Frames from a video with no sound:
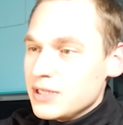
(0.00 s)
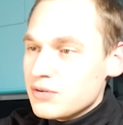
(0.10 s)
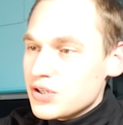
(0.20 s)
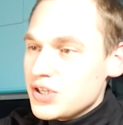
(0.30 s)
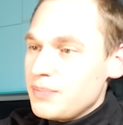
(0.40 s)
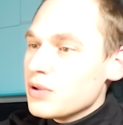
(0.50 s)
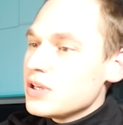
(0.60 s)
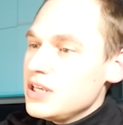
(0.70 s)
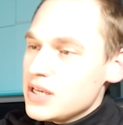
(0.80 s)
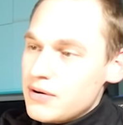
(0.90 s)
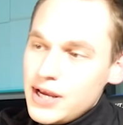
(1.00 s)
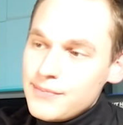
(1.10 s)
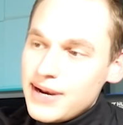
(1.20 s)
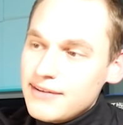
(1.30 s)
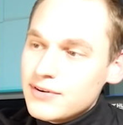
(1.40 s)
powiedział, że szczepionki nie
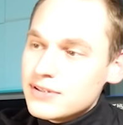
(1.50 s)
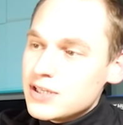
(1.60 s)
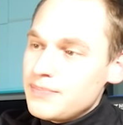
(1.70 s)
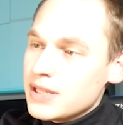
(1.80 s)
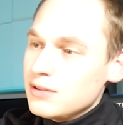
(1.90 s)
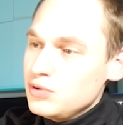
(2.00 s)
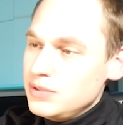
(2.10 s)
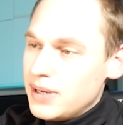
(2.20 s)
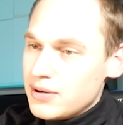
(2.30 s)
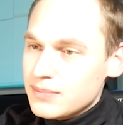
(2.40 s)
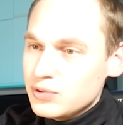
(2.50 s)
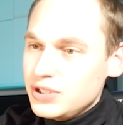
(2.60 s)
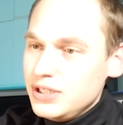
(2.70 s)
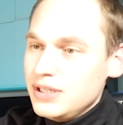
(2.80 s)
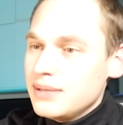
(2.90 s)
działają. Brawo, co pan ludzi
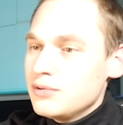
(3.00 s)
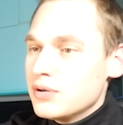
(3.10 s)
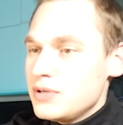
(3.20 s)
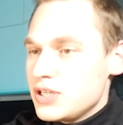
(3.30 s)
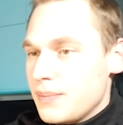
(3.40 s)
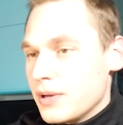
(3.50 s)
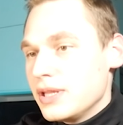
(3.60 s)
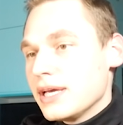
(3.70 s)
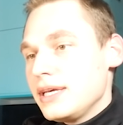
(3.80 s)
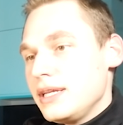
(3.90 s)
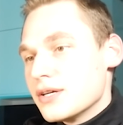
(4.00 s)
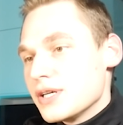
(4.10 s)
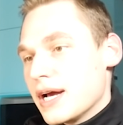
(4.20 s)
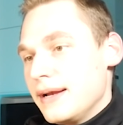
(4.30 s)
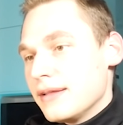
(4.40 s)
bałamuci? Nie byłoby szczepionek i
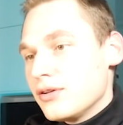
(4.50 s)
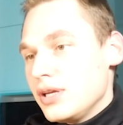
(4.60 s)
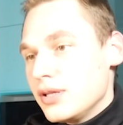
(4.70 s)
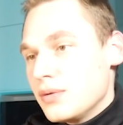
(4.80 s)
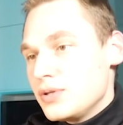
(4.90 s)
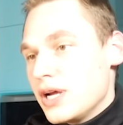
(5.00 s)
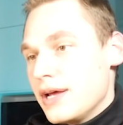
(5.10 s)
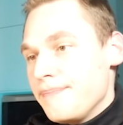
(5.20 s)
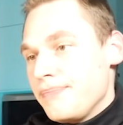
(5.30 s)
narzekania, to niedobrze.